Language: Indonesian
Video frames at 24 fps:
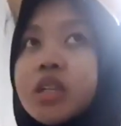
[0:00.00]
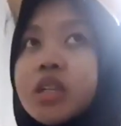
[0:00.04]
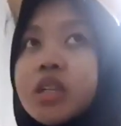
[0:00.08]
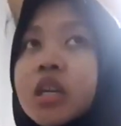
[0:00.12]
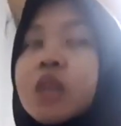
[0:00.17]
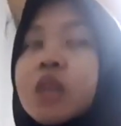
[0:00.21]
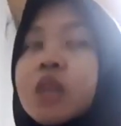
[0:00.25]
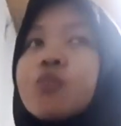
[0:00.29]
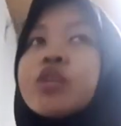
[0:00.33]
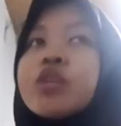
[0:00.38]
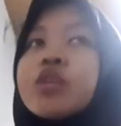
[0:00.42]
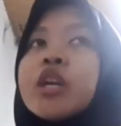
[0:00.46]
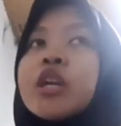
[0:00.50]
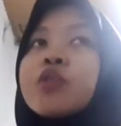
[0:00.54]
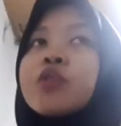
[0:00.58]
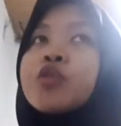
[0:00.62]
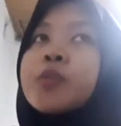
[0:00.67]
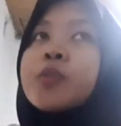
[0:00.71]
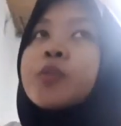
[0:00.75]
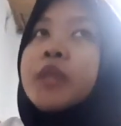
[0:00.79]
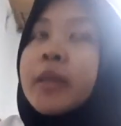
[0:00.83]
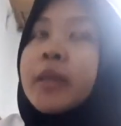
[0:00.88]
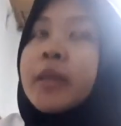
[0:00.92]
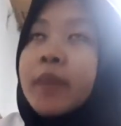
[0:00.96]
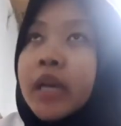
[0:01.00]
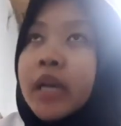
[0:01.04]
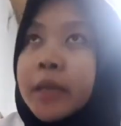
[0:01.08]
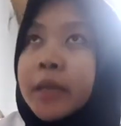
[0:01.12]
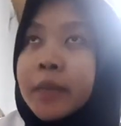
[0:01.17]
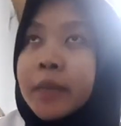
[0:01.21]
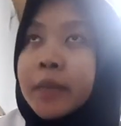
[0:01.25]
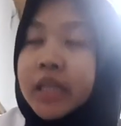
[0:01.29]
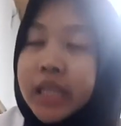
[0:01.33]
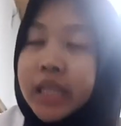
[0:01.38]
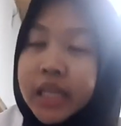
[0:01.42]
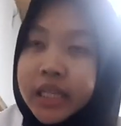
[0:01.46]
Kemudian untuk penyampaian
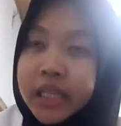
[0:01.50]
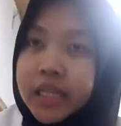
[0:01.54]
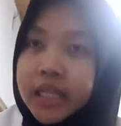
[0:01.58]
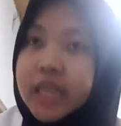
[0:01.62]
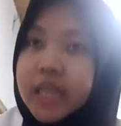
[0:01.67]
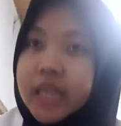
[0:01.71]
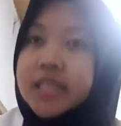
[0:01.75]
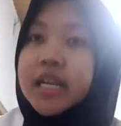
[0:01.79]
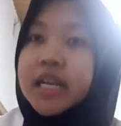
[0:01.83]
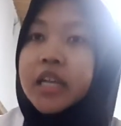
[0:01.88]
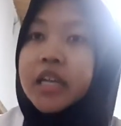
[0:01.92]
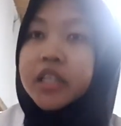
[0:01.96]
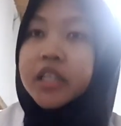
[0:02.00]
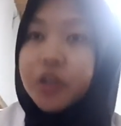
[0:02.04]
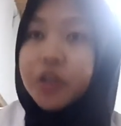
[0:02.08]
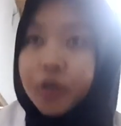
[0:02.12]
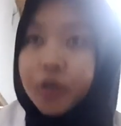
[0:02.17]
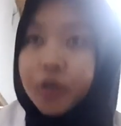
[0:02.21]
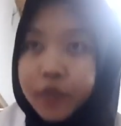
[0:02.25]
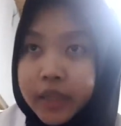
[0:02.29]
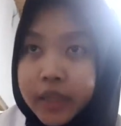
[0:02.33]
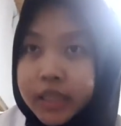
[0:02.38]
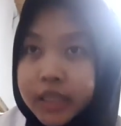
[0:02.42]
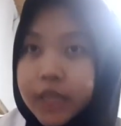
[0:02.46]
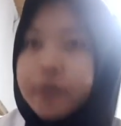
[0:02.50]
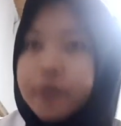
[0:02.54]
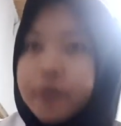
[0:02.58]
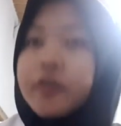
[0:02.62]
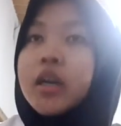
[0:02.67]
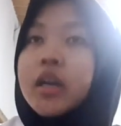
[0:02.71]
materinya sangat inovatif,